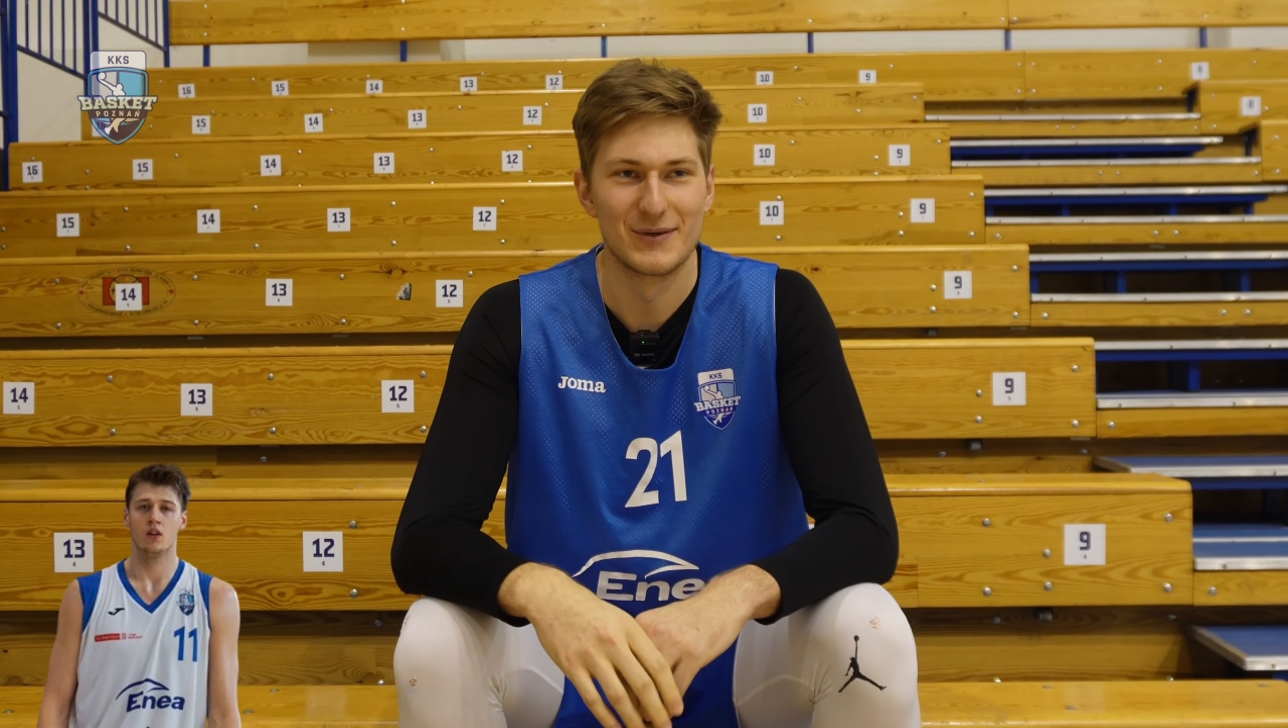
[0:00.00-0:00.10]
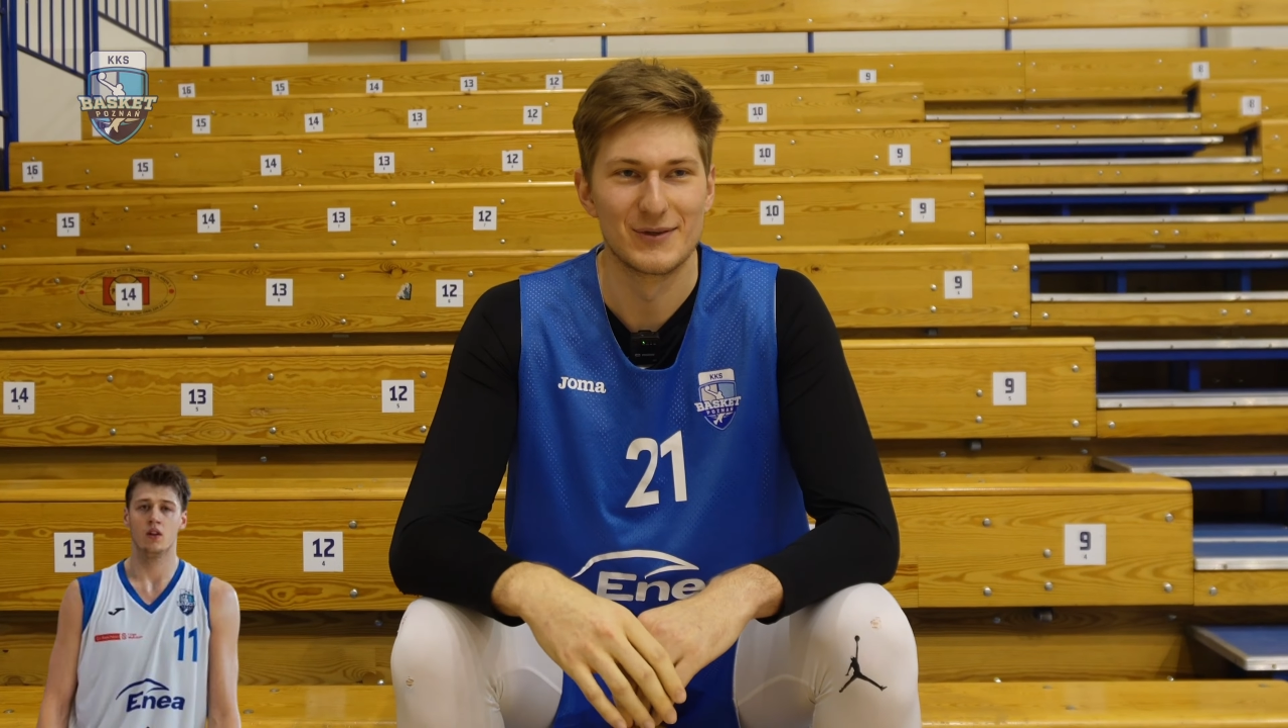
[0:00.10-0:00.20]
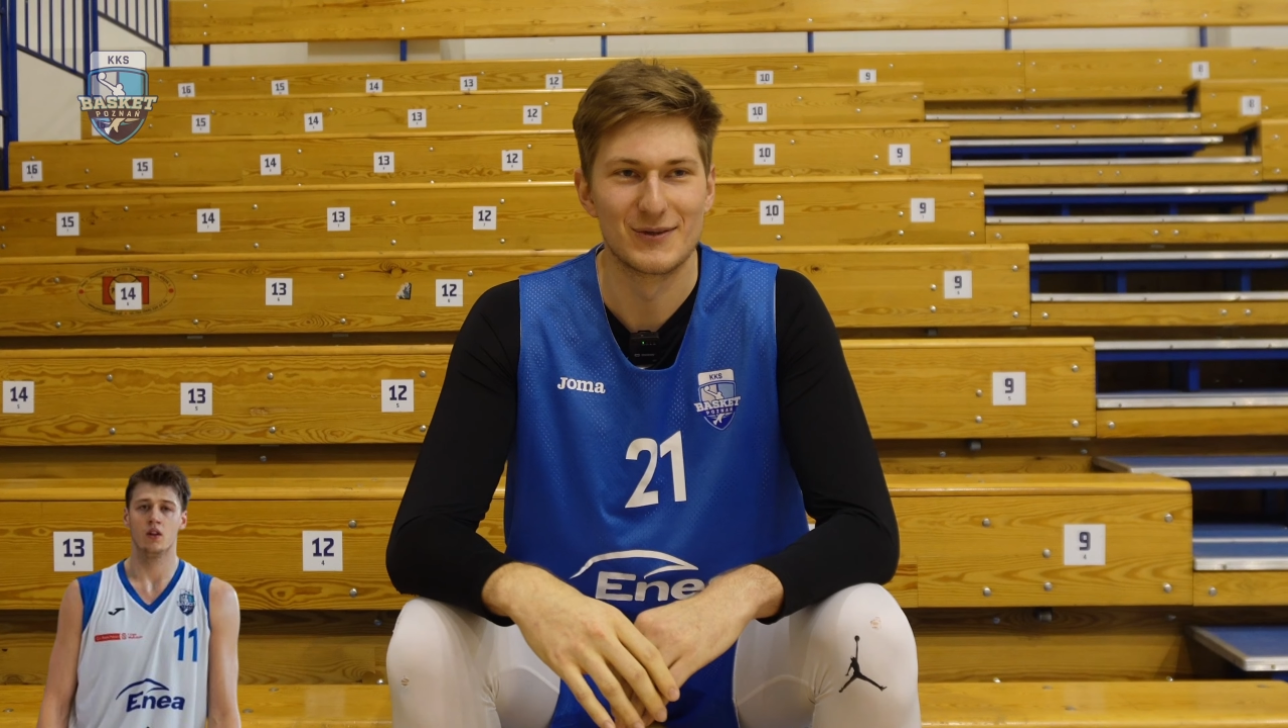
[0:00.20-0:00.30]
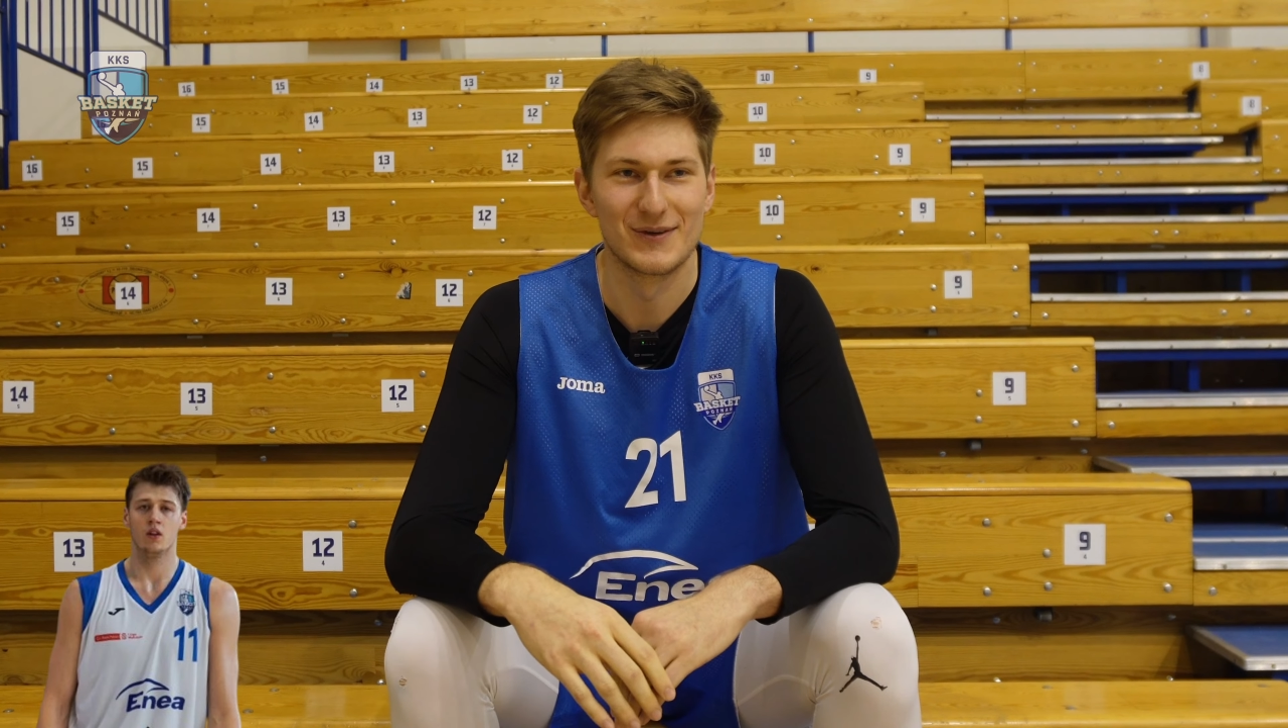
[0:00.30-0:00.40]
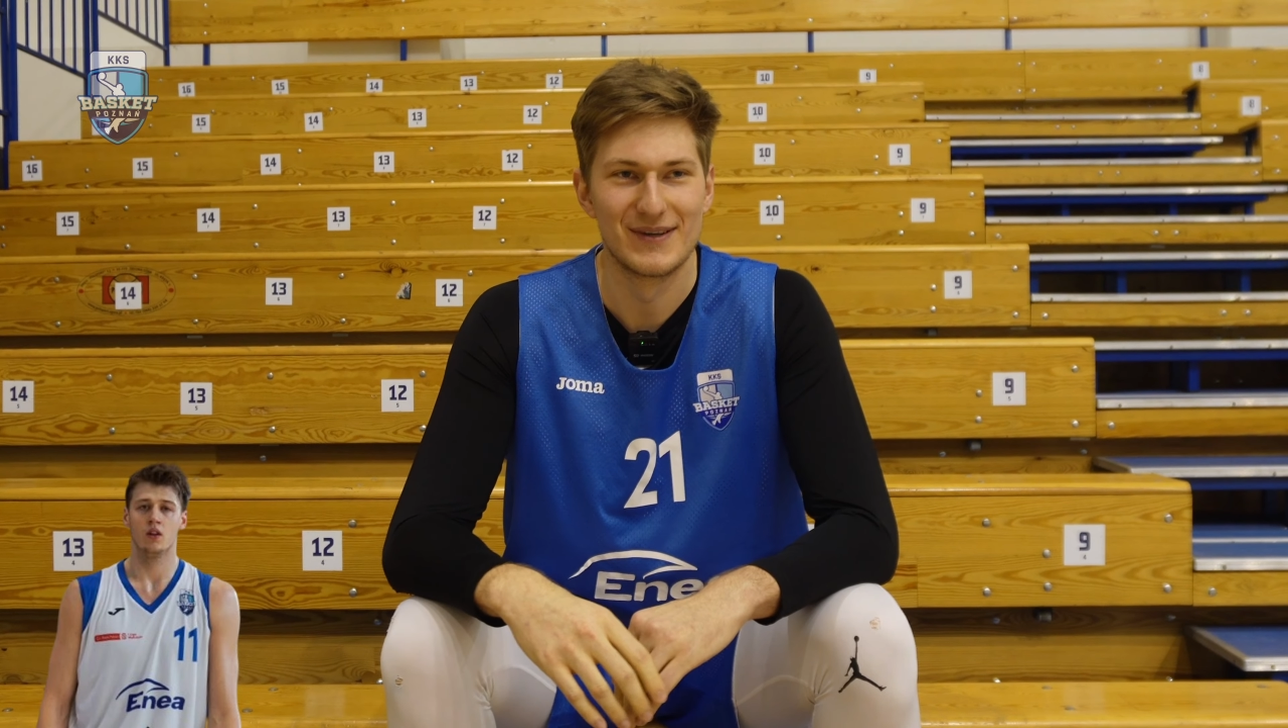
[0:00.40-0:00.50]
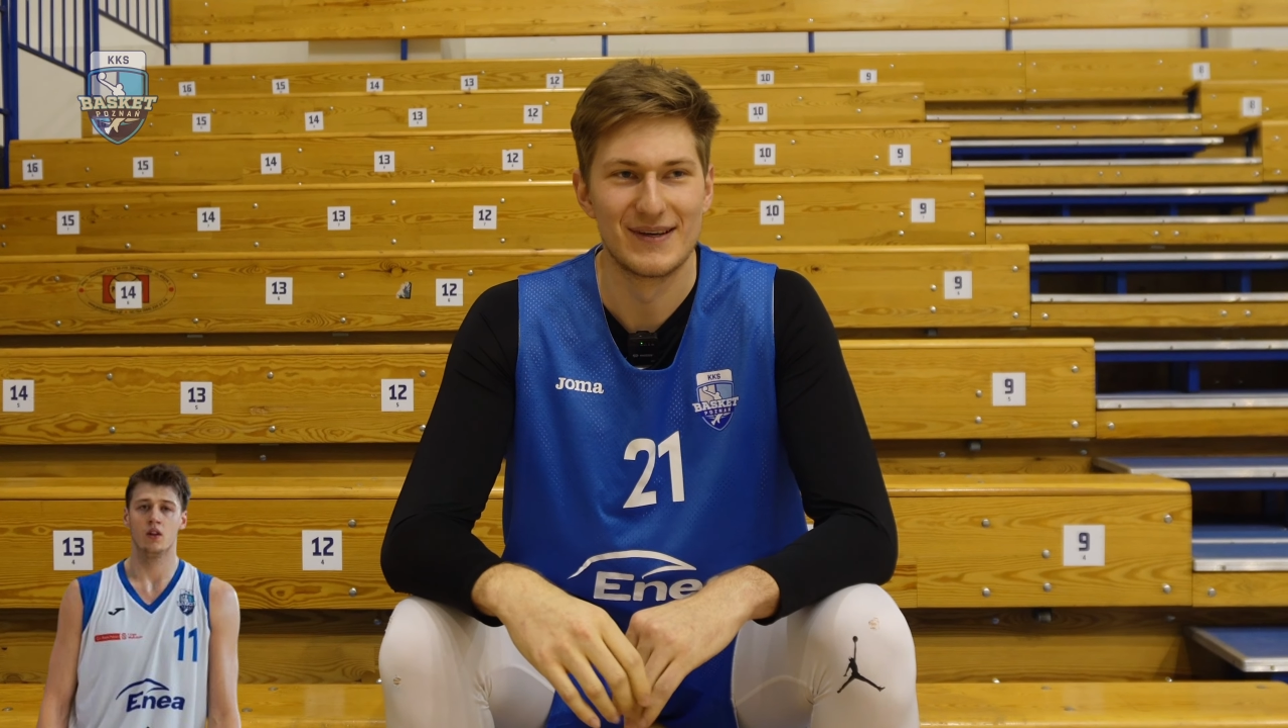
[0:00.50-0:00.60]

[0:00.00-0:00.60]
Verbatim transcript: już e,